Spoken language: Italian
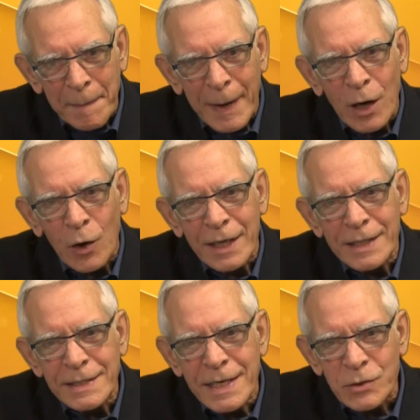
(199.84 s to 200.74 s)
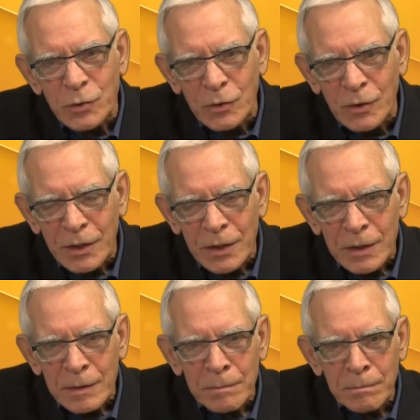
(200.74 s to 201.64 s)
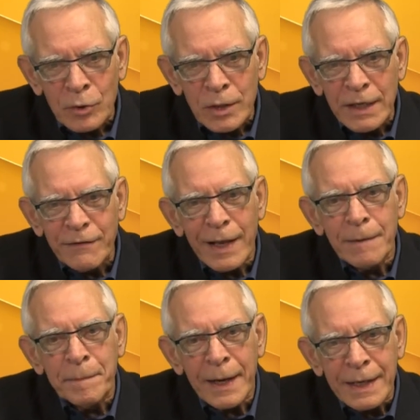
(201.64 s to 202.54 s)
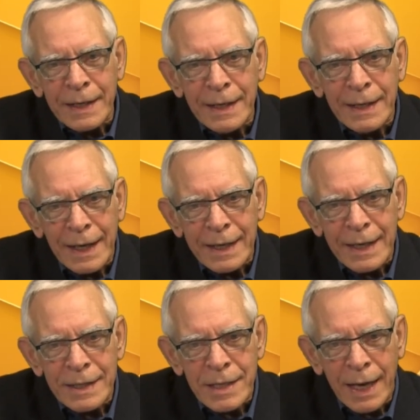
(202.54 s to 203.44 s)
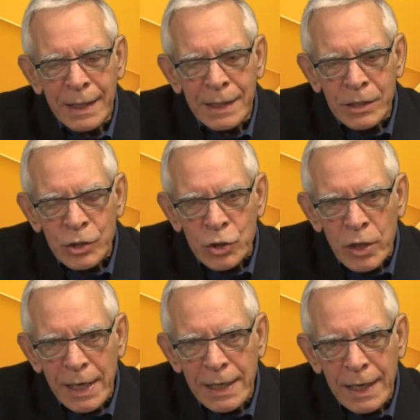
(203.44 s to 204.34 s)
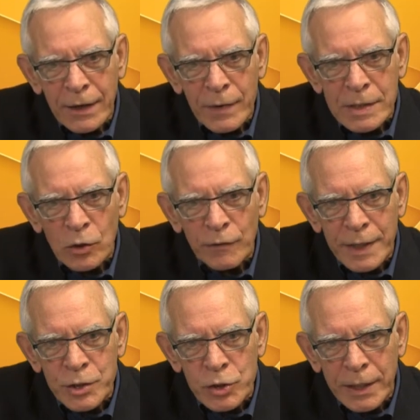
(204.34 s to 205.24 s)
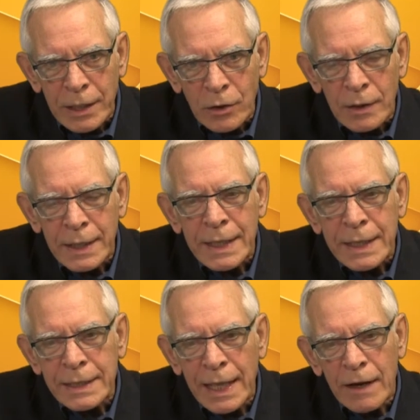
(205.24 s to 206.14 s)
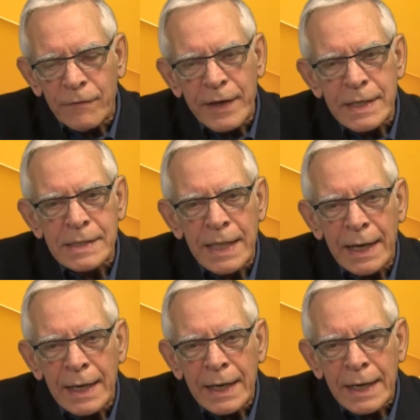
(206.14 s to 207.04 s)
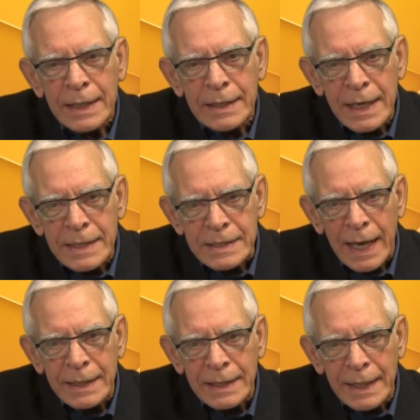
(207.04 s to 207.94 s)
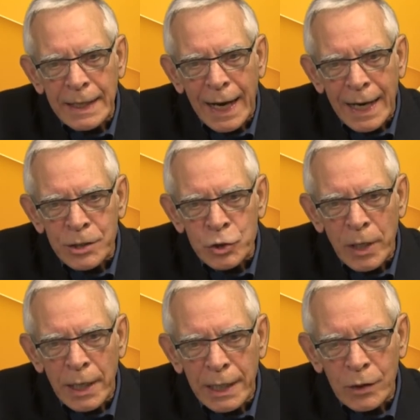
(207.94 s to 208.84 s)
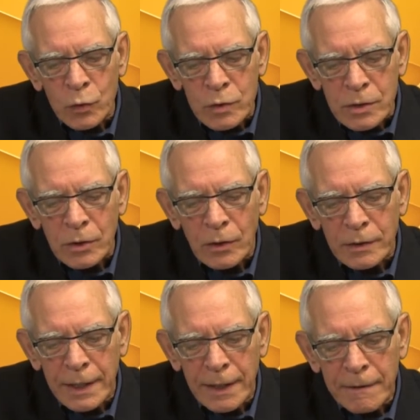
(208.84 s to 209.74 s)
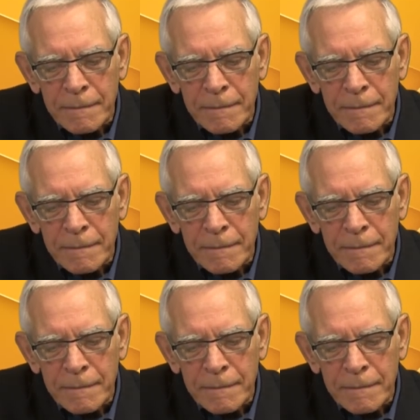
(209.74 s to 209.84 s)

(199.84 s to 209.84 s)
parola di Gesù motiva il perché la Chiesa sceglie questo Vangelo nella festa dei santi angeli custodi.